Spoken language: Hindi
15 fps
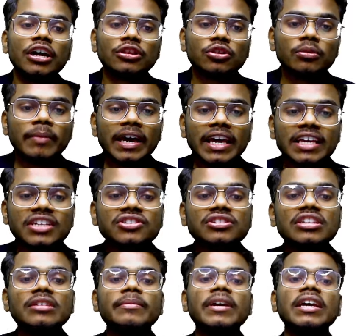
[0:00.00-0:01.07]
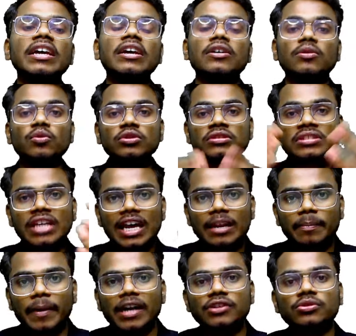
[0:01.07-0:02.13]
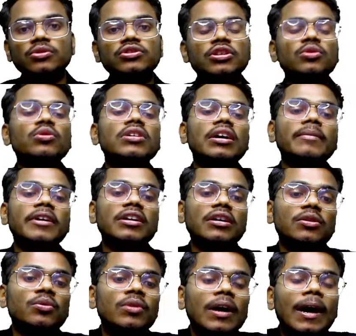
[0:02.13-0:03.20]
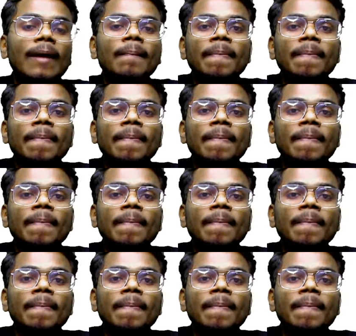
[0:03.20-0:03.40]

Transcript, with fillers: तो मैं हिस्ट्री में उन सारे पार्ट्स को जरूर कवर करूंगा